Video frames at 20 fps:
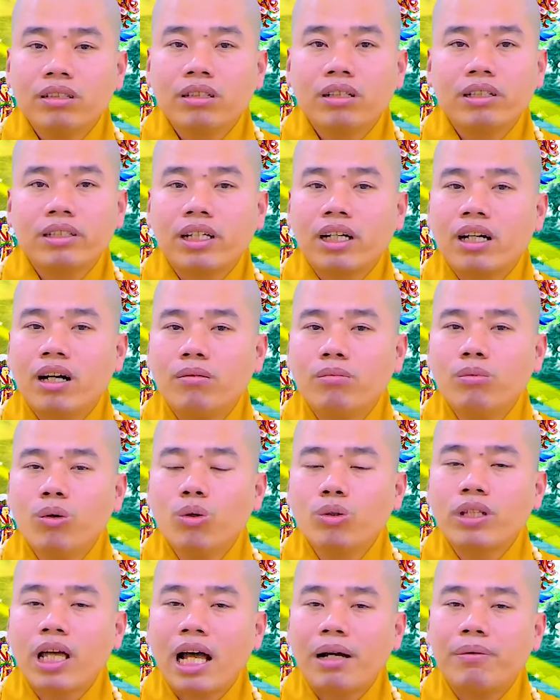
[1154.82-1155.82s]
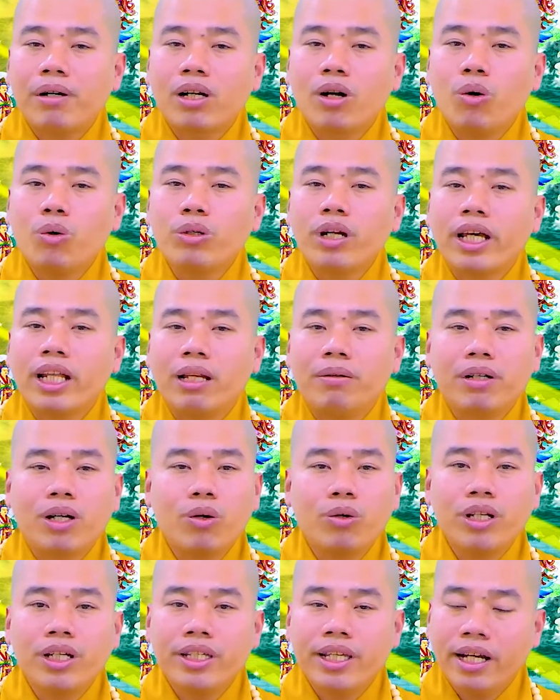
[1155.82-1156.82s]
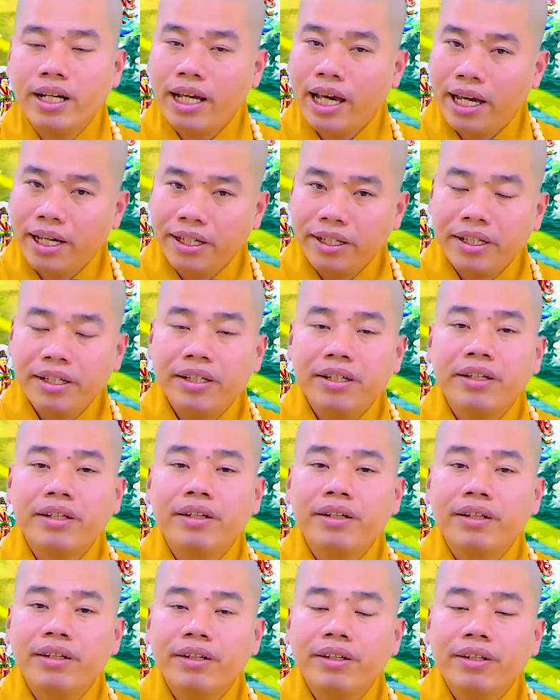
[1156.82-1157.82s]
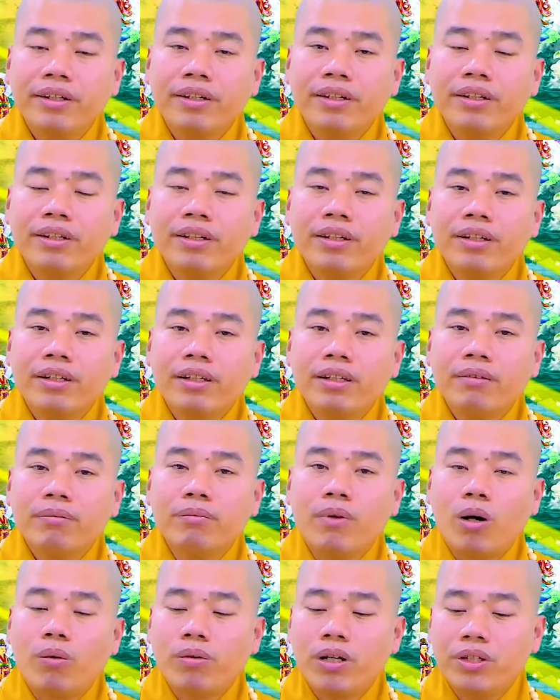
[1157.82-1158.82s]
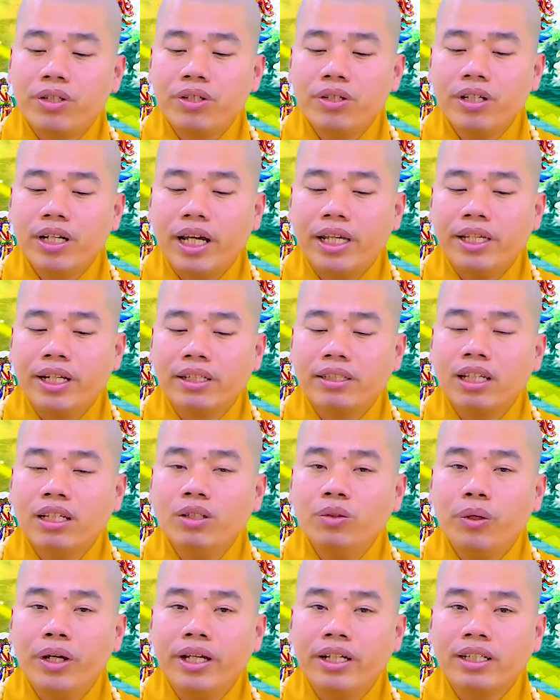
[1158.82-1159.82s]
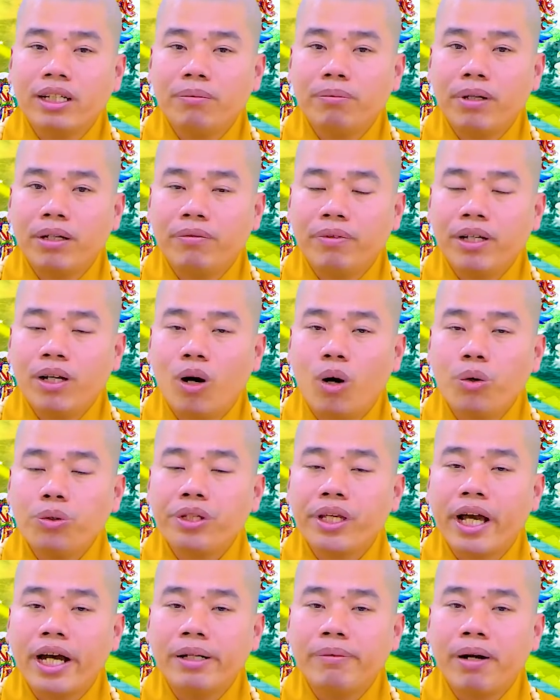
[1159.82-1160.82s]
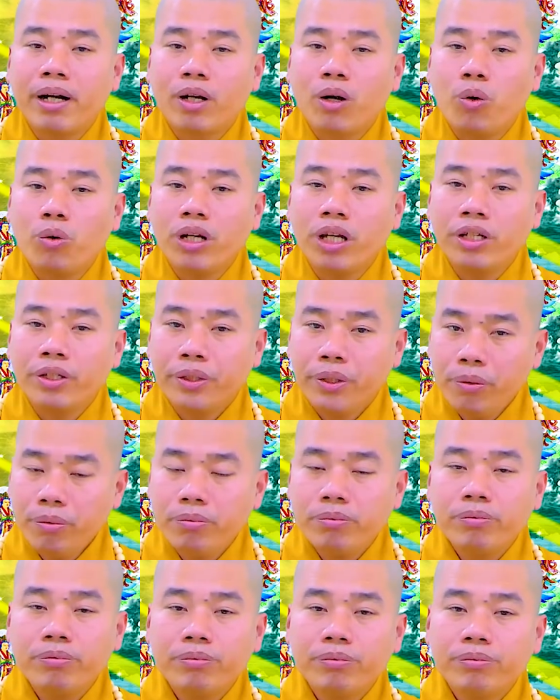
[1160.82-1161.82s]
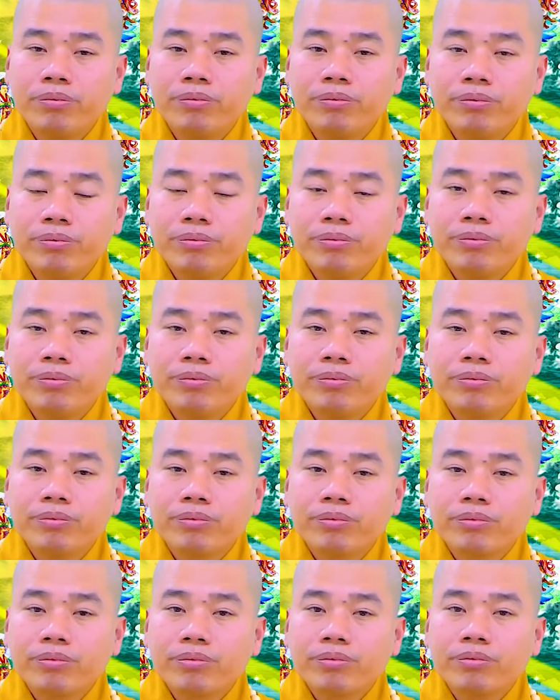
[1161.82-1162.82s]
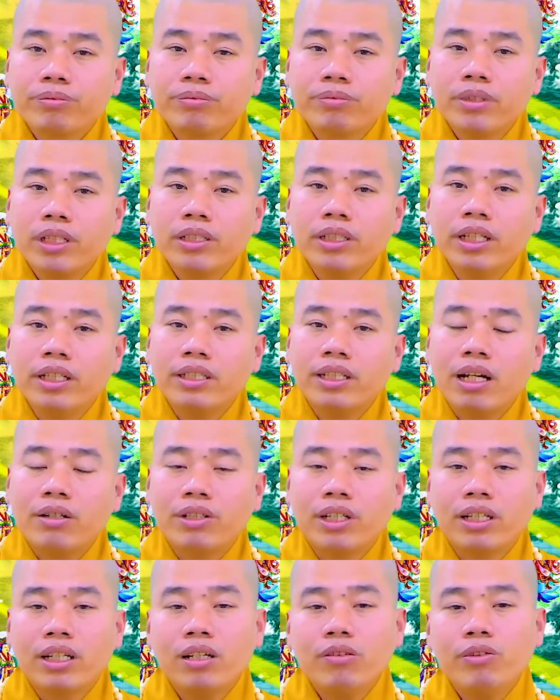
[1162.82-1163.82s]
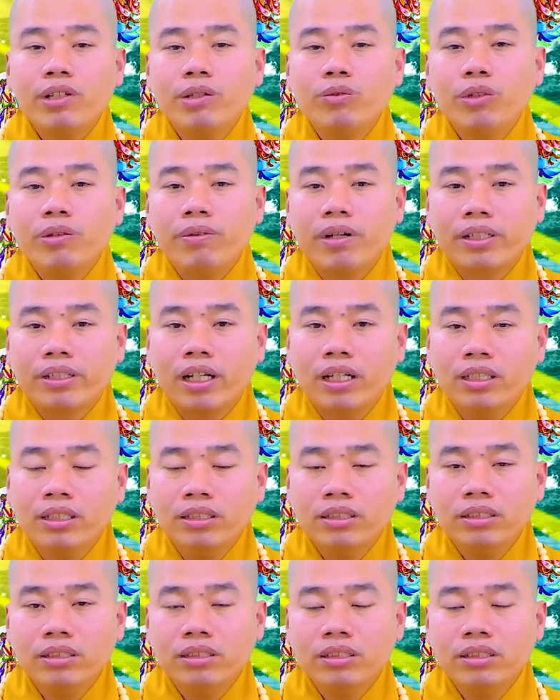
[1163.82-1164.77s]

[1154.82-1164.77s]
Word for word: mà ta không buông tha bà cụ này là bà cụ này trở ngại một là chưa gầy dựng tính nguyện nên mình phải hỗ trợ bà cụ này một chút nên vì sao những đức viên quý phật tử